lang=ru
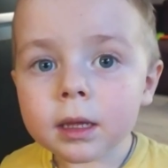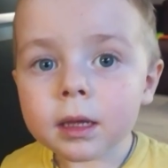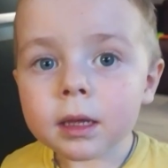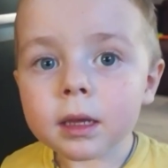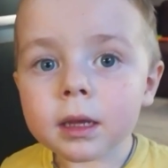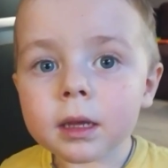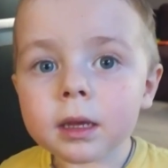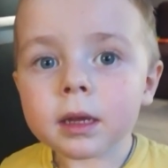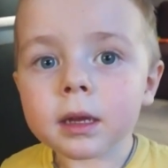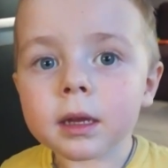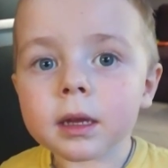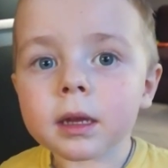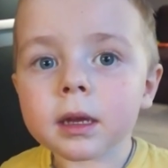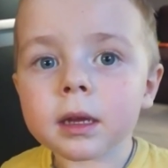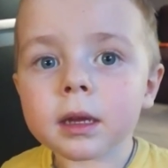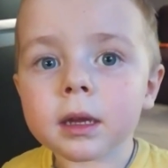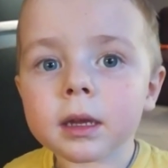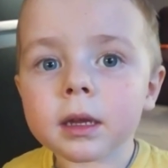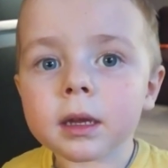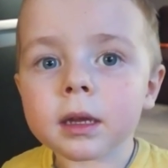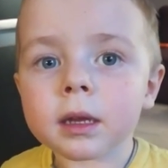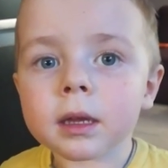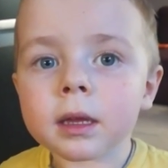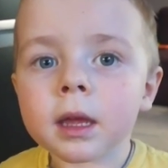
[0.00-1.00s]
ну,
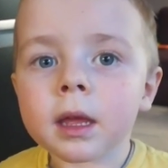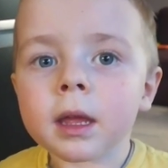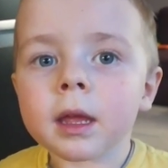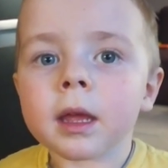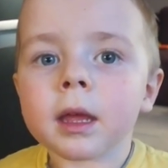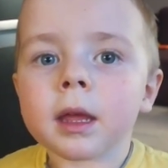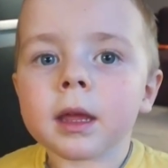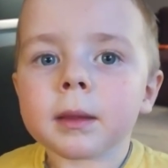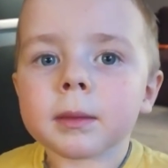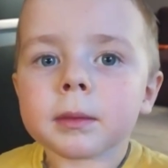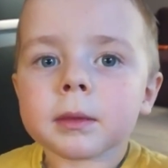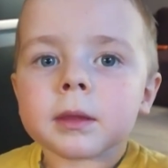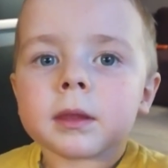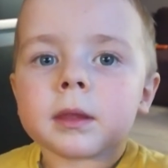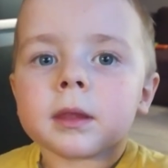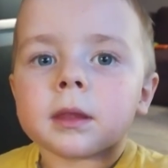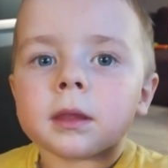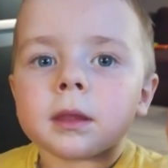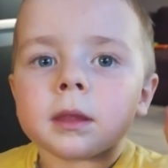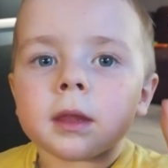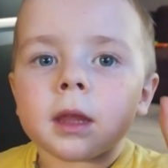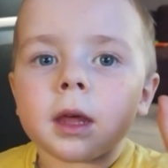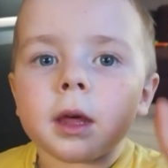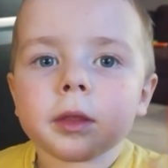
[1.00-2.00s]
скажи.
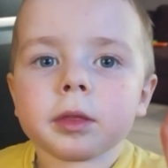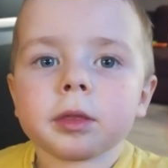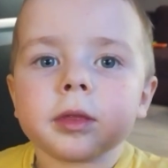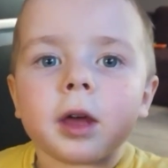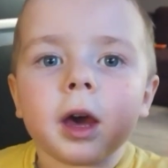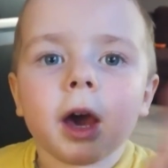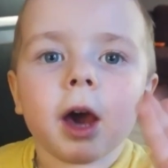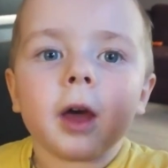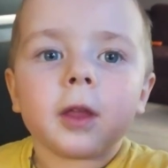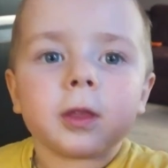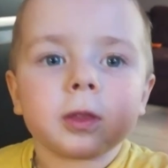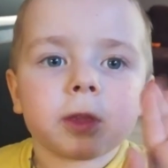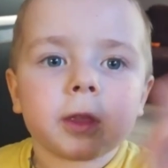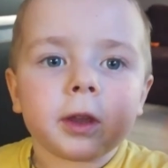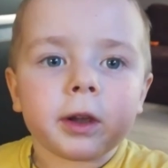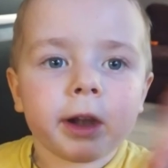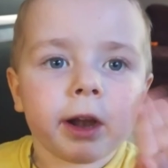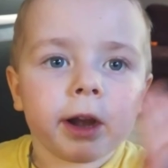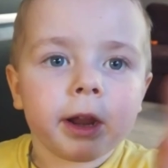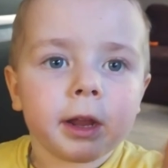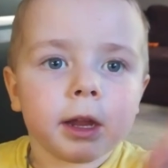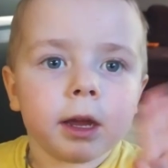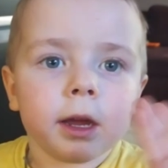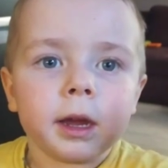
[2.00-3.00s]
До
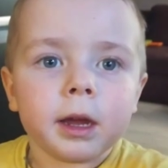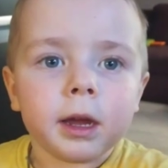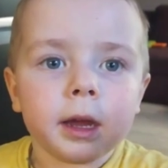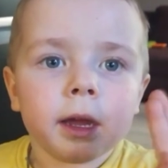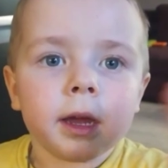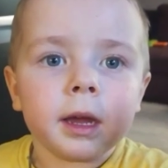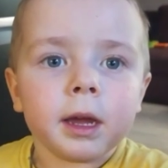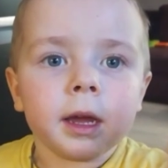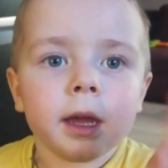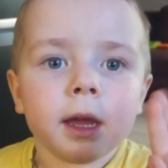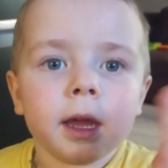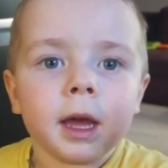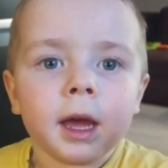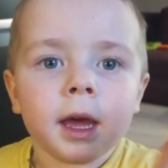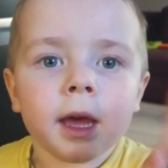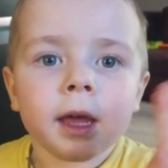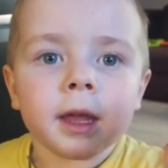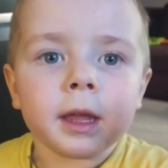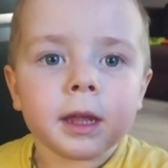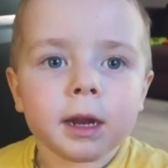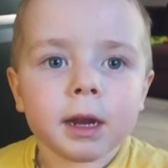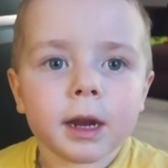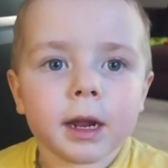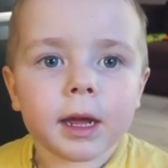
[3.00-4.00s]
завтра. До
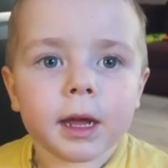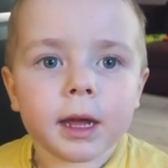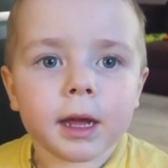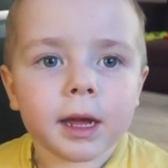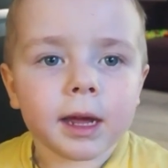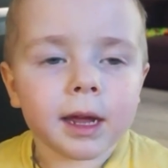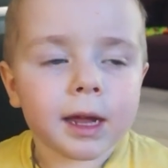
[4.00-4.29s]
завтра.